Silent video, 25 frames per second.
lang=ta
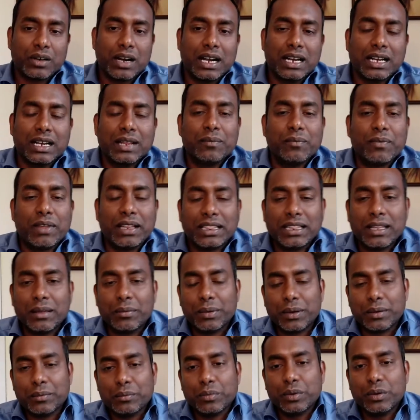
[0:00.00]
ஒரு கட்டம் வந்த
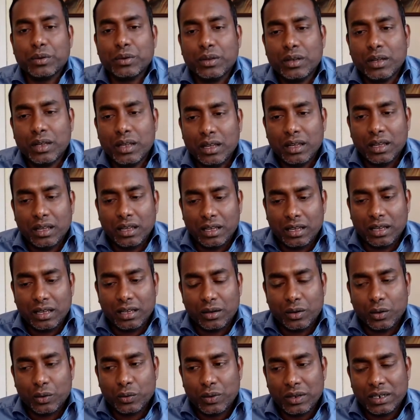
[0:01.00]
பின்பு
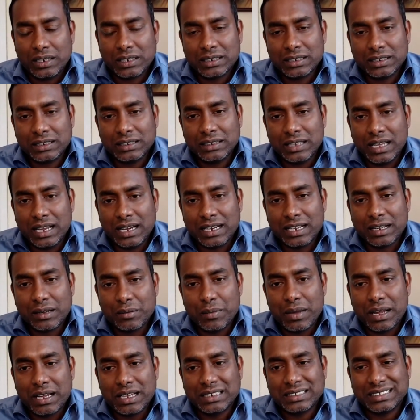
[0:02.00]
ஒருவருக்கு
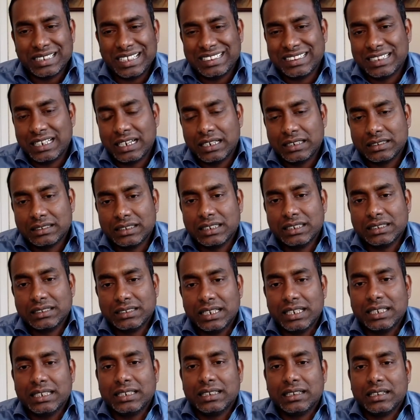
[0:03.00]
அநேகமாக சத்திர
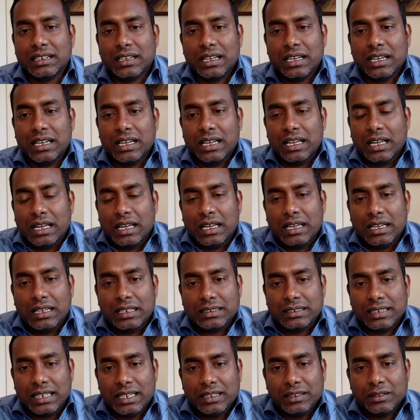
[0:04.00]
சிகிச்சை
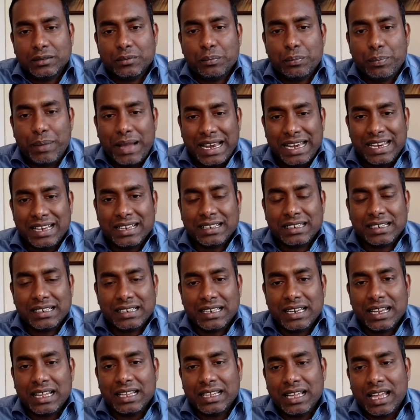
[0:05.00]
செய்தும் பலன்
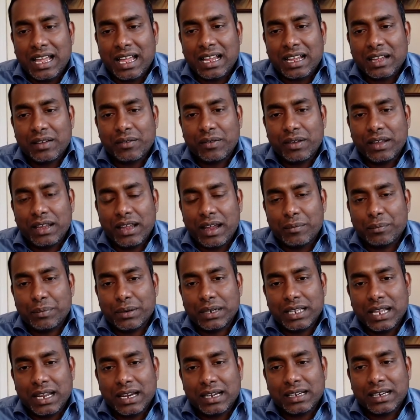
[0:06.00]
இல்லை ஆகவே
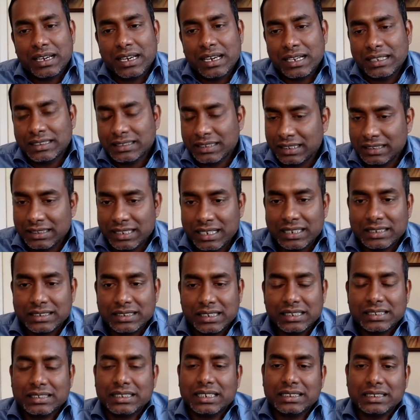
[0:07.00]
அப்படியான நிலையில் சத்திர
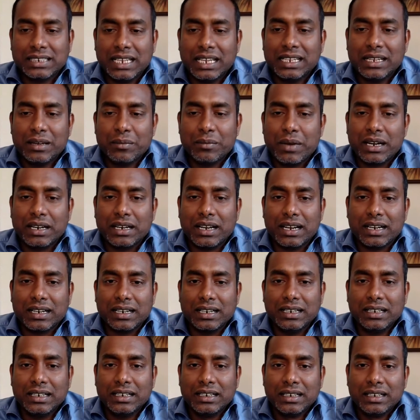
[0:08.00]
சிகிச்சை செய்ய
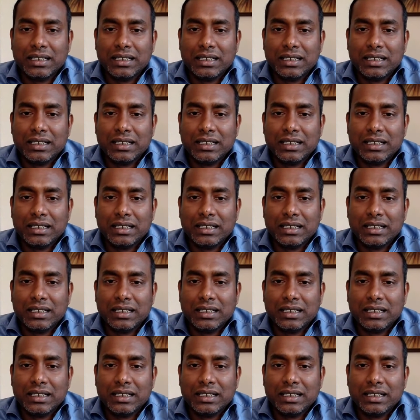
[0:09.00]
மாட்டார்கள்